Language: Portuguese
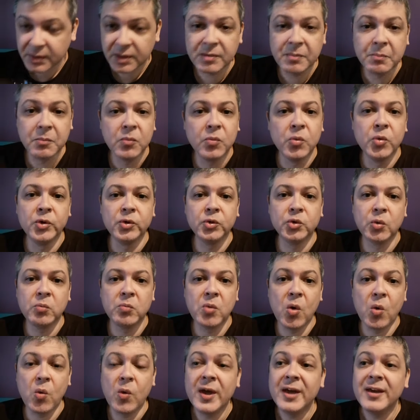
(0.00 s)
que, muito
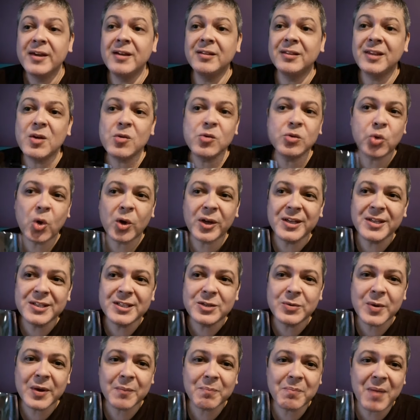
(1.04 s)
bom. E tem um
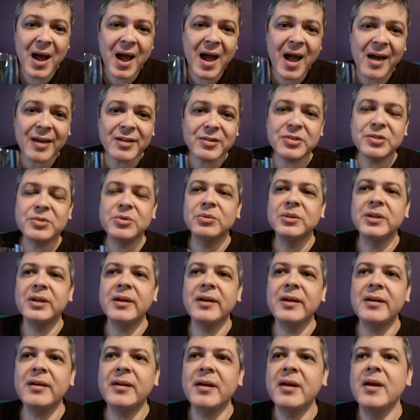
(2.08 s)
toquezinho herbáceo
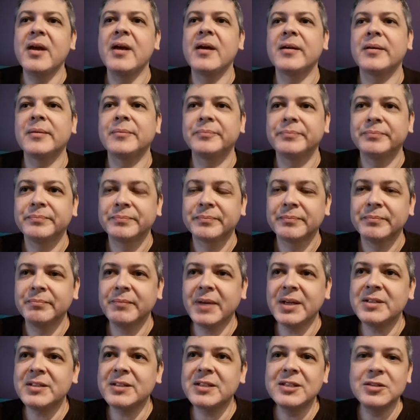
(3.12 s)
nele,
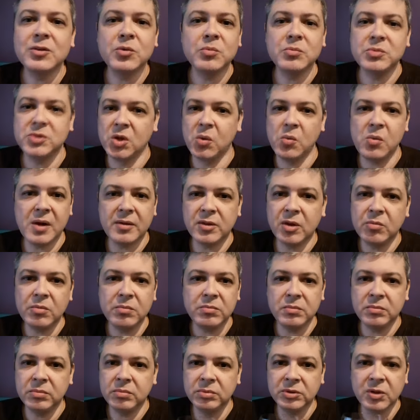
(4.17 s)
mas que não, não, não,
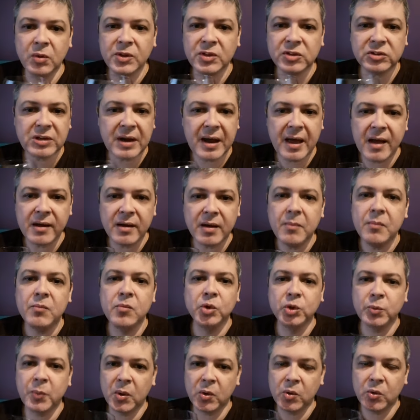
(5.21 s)
não estraga,
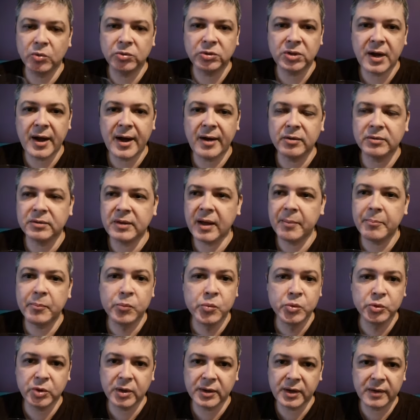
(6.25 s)
muito pelo contrário, tá
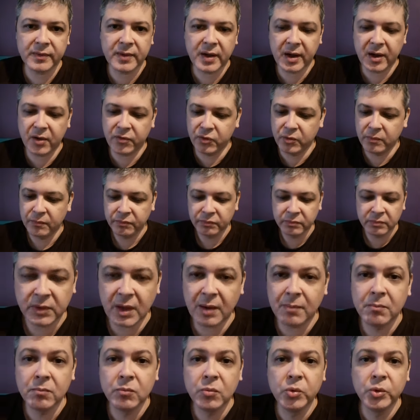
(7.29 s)
muito agradável,
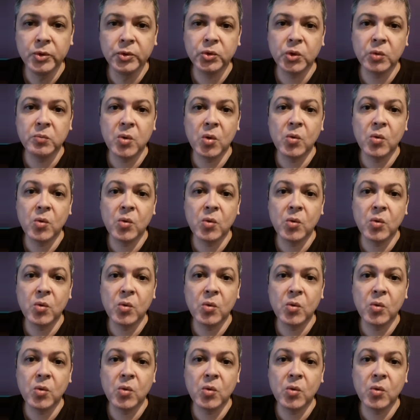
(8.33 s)
tá muito